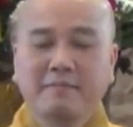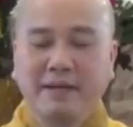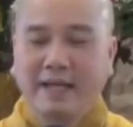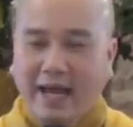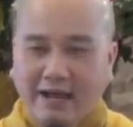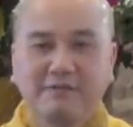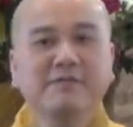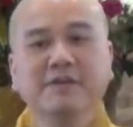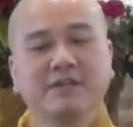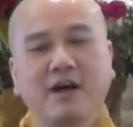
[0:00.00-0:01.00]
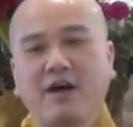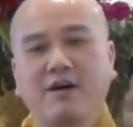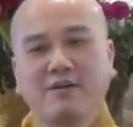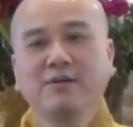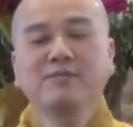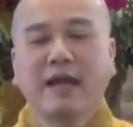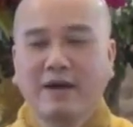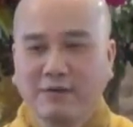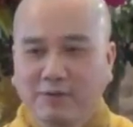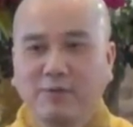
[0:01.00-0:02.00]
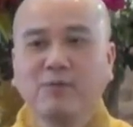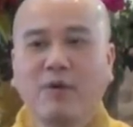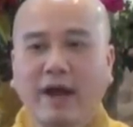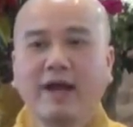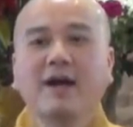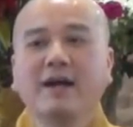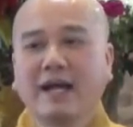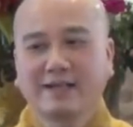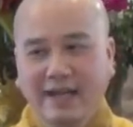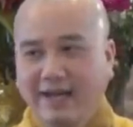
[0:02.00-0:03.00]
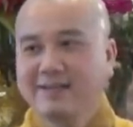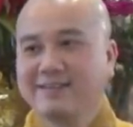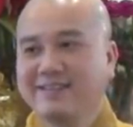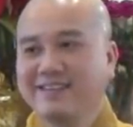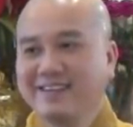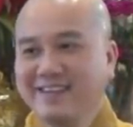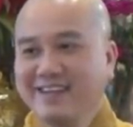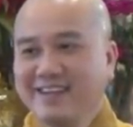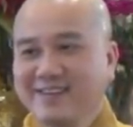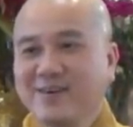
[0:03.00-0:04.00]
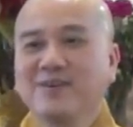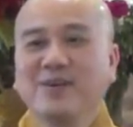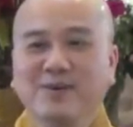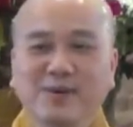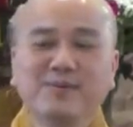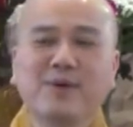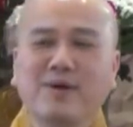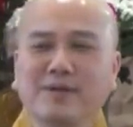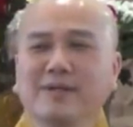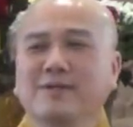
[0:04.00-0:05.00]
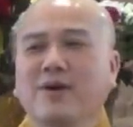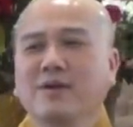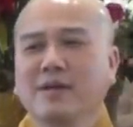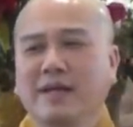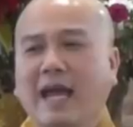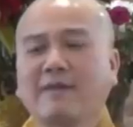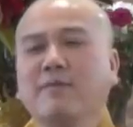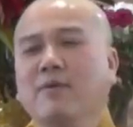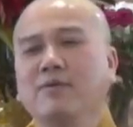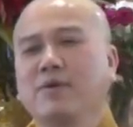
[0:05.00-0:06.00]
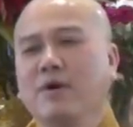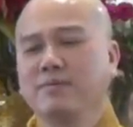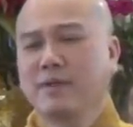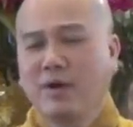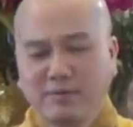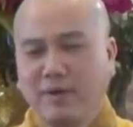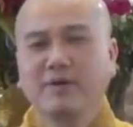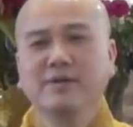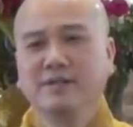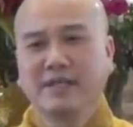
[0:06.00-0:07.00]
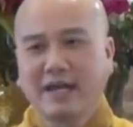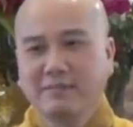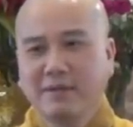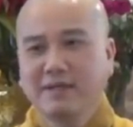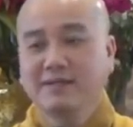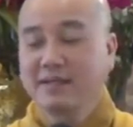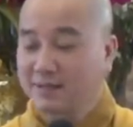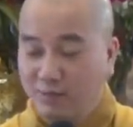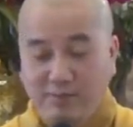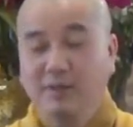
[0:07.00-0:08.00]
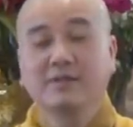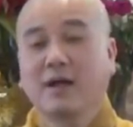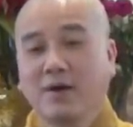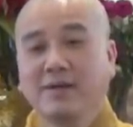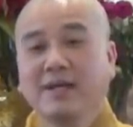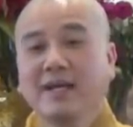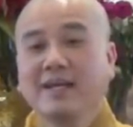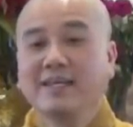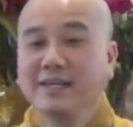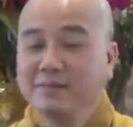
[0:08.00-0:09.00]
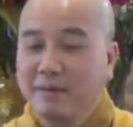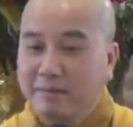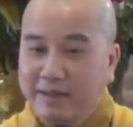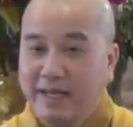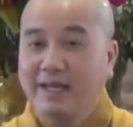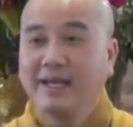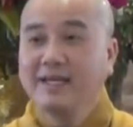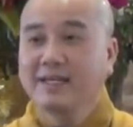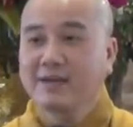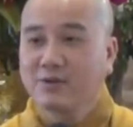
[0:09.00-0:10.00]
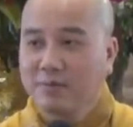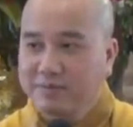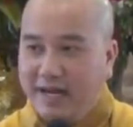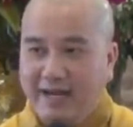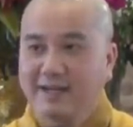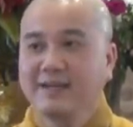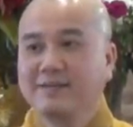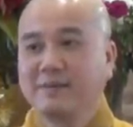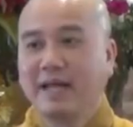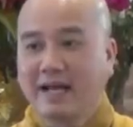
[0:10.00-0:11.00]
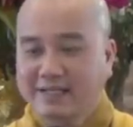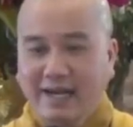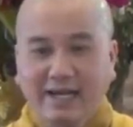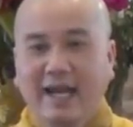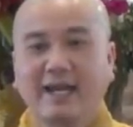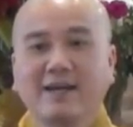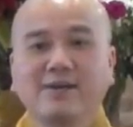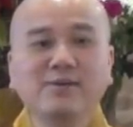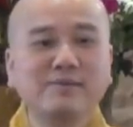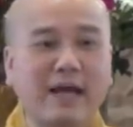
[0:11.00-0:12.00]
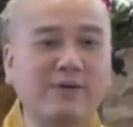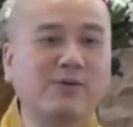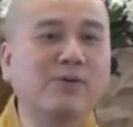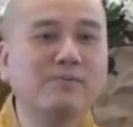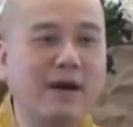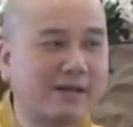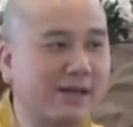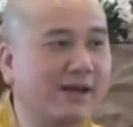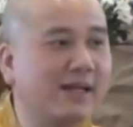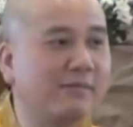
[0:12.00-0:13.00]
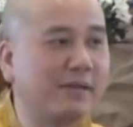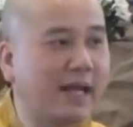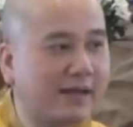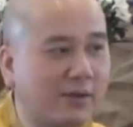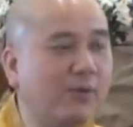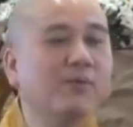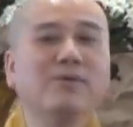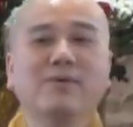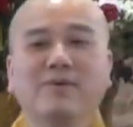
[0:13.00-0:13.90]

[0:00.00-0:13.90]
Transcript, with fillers: mình ăn vừa no lúc nào nó cũng khỏe hơn ăn ráng có nhiều lúc còn dư có chừng hai ba muỗng cơm thôi mỗi người ráng miếng thì cũng được thôi nhưng mà mình để ý cái cơm ráng á, mình ăn ráng ăn á, lúc nào nó cũng mệt hơn là mình ăn đủ